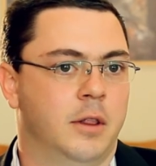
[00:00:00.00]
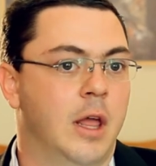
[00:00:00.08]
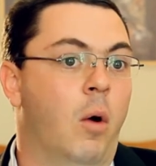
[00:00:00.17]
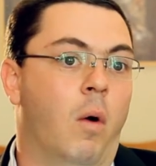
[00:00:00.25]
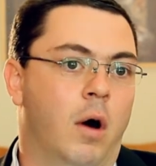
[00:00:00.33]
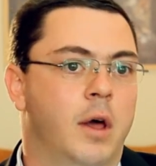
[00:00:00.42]

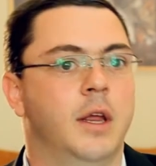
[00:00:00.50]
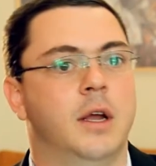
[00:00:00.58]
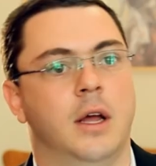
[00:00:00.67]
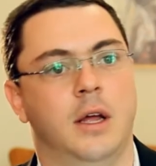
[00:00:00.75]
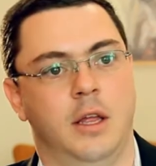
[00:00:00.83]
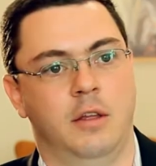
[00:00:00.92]

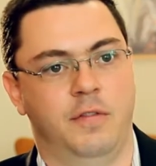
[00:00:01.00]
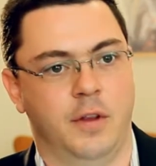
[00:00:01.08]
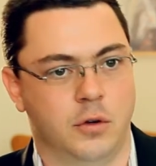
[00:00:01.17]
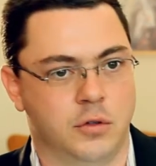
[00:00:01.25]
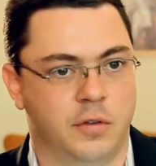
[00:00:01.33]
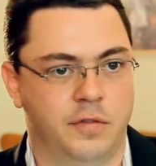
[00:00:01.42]
teórica e
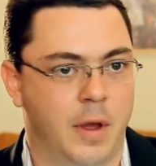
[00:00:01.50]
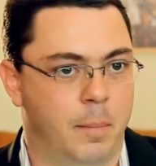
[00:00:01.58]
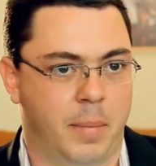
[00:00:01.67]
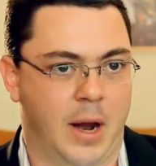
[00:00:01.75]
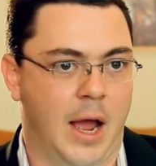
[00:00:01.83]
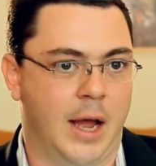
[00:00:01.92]
filosofia
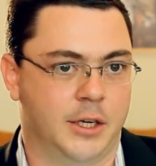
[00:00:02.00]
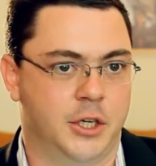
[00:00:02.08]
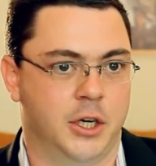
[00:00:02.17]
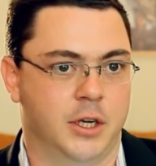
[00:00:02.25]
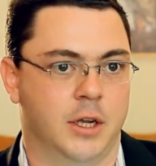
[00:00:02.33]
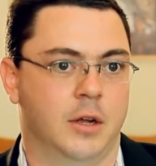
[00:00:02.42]

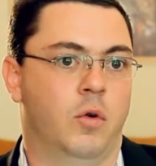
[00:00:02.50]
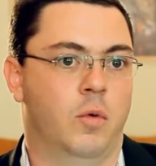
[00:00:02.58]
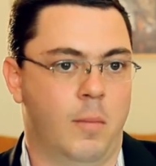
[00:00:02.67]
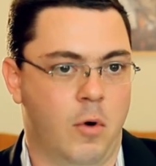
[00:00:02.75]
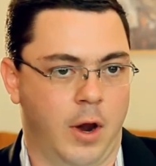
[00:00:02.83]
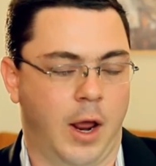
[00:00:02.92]
prática ou
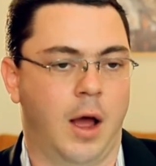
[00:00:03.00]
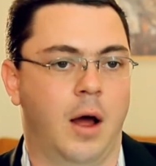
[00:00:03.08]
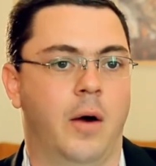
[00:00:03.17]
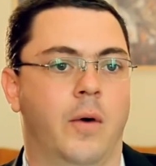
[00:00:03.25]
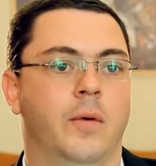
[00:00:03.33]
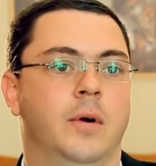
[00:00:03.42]

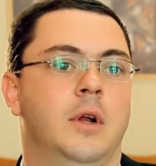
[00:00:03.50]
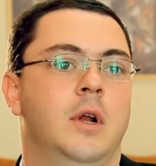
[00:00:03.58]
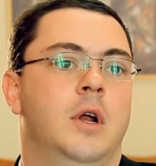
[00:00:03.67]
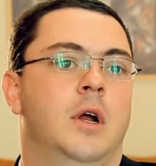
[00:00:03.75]
moral,